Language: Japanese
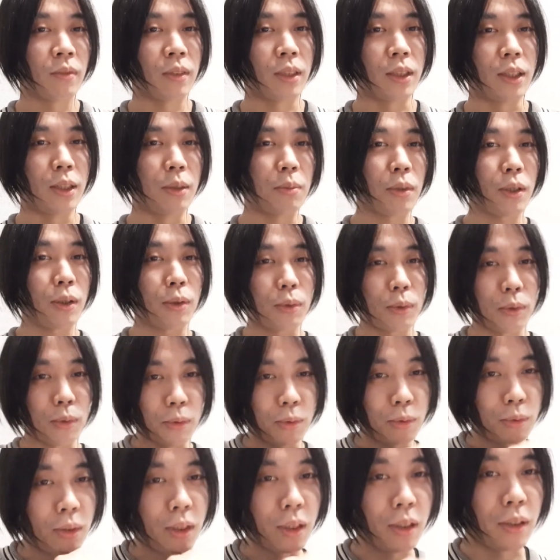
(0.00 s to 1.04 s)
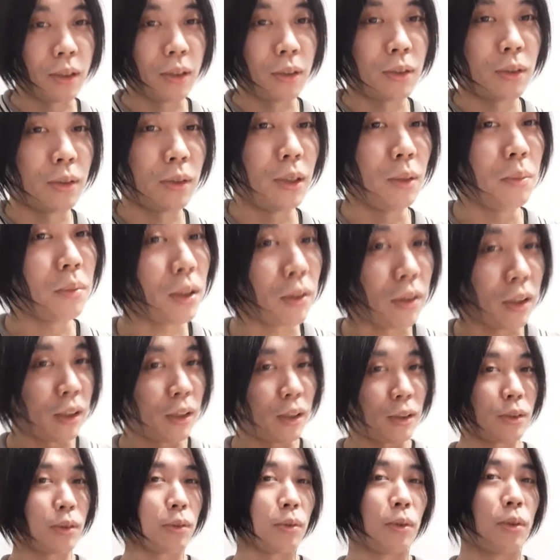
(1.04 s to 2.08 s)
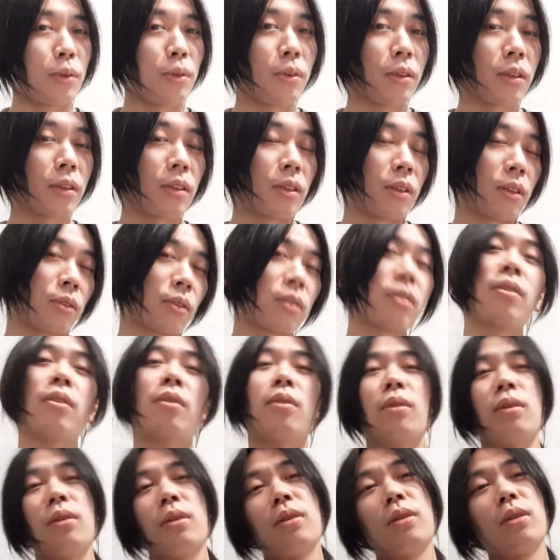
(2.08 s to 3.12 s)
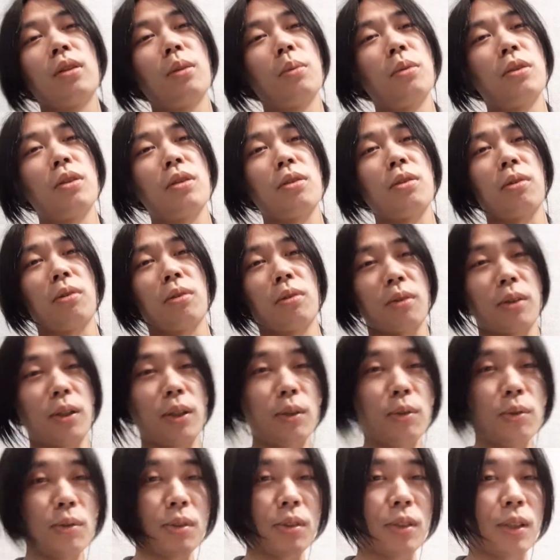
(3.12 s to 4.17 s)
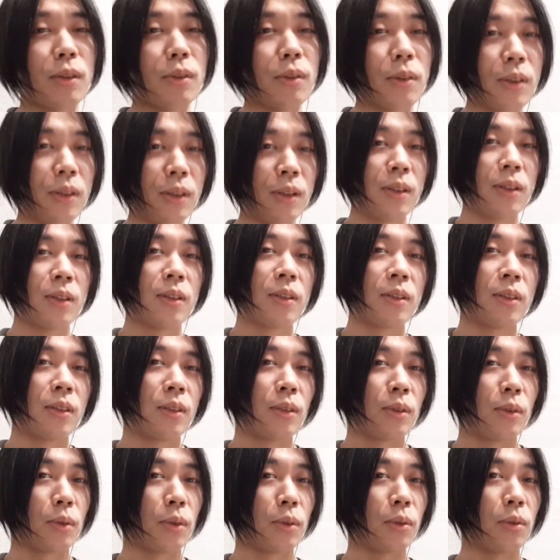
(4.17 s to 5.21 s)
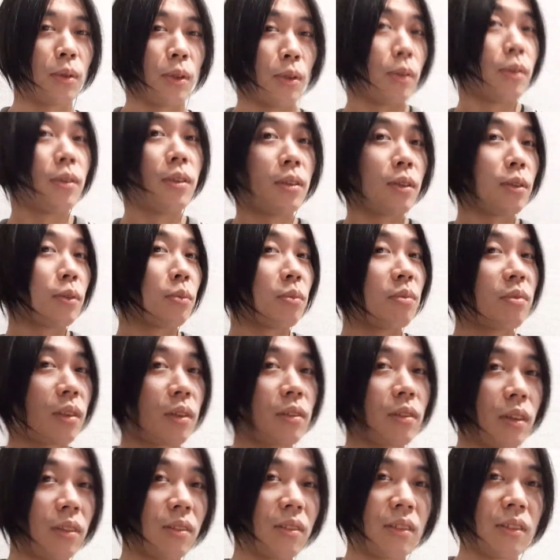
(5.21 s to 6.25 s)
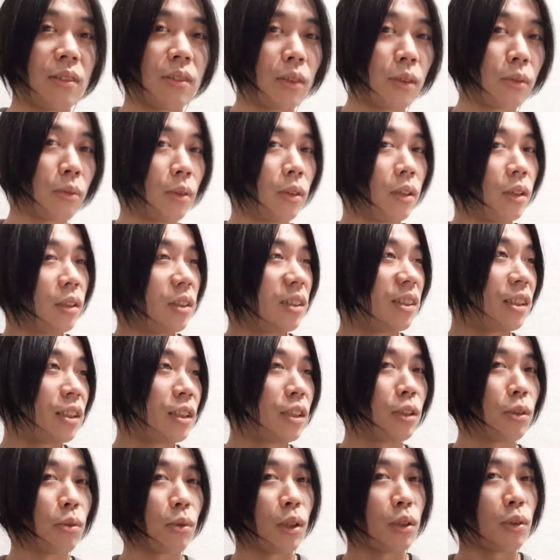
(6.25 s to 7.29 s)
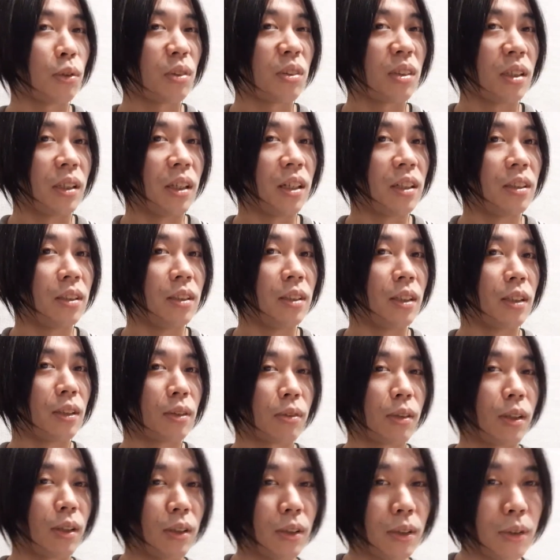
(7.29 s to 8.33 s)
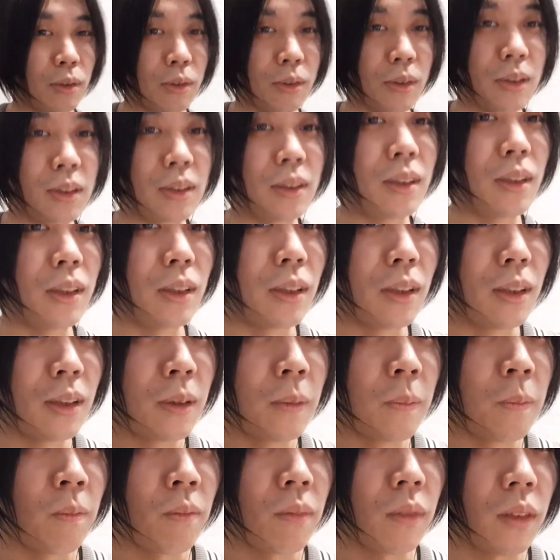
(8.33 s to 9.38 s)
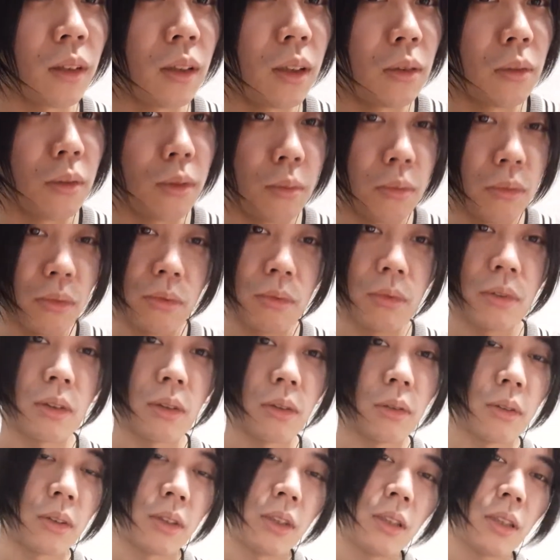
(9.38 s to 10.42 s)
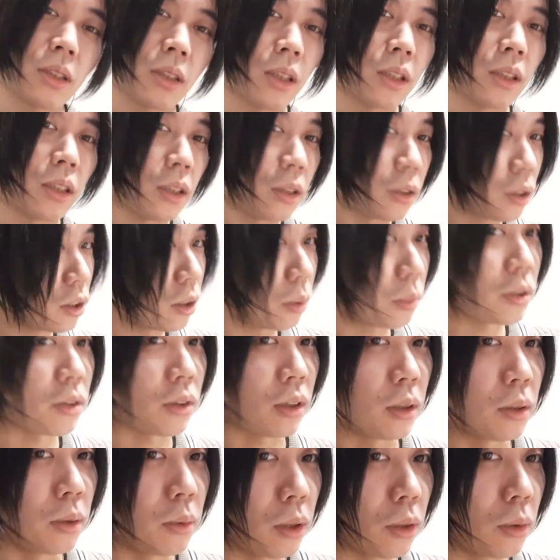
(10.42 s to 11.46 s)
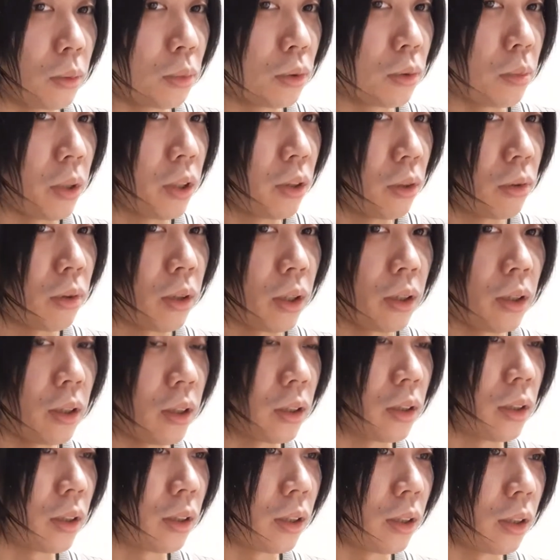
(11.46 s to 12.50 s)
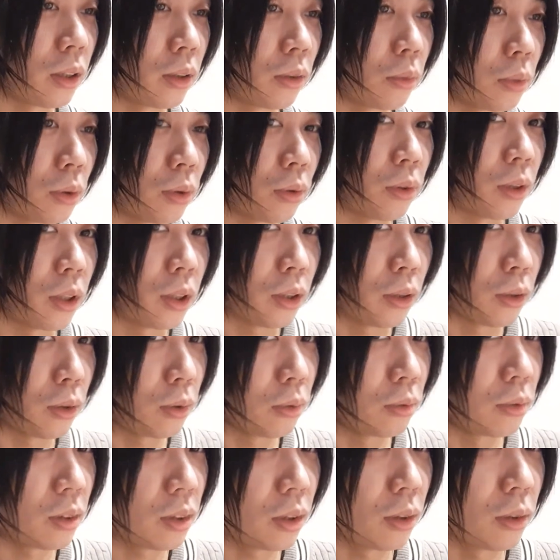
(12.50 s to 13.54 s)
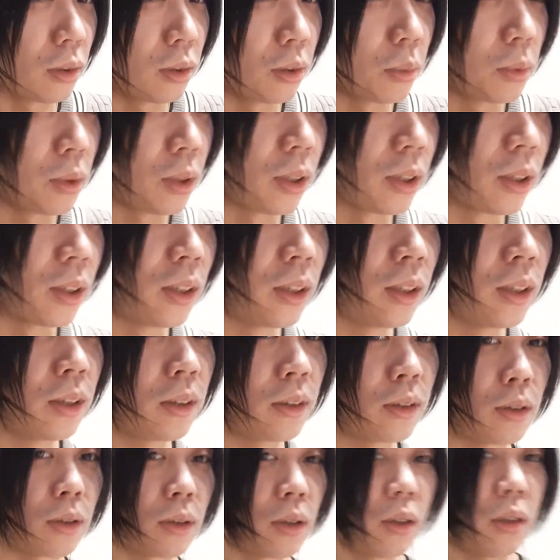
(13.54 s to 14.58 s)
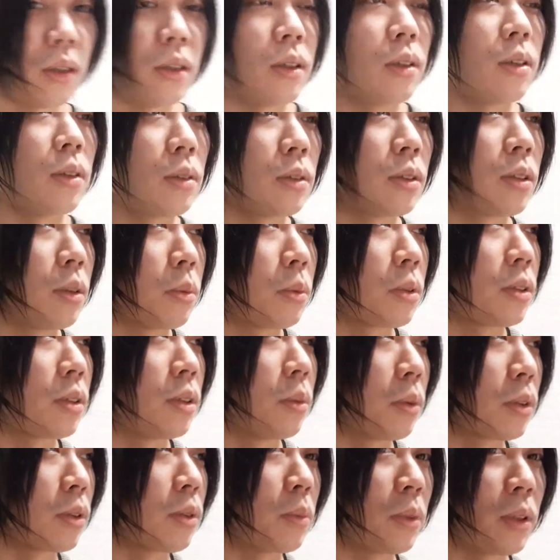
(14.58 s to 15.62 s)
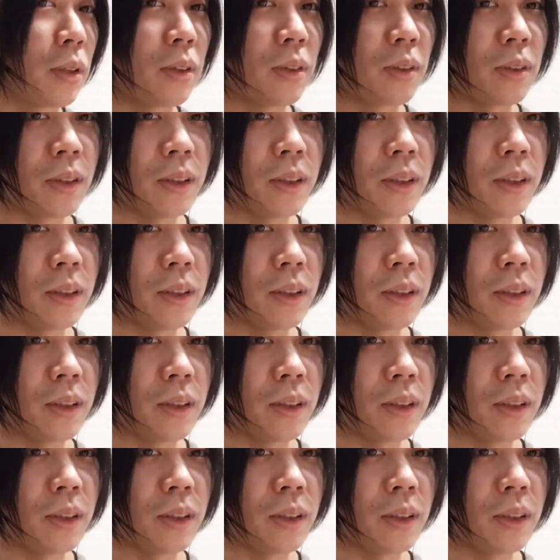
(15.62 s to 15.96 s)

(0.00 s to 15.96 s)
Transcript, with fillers: 今ほど、なんか、今ぐらいだちょっと余裕があったら厳しいぞとか言うんですけど、余裕ない、えあの、弟子とか取ってないんで、とか言って、あの、あの獅子会って知ってますかあの、僕勉強会やってて、あの、ブログ書いてるんですけど、あ、あ、知ってます、知ってます、みたい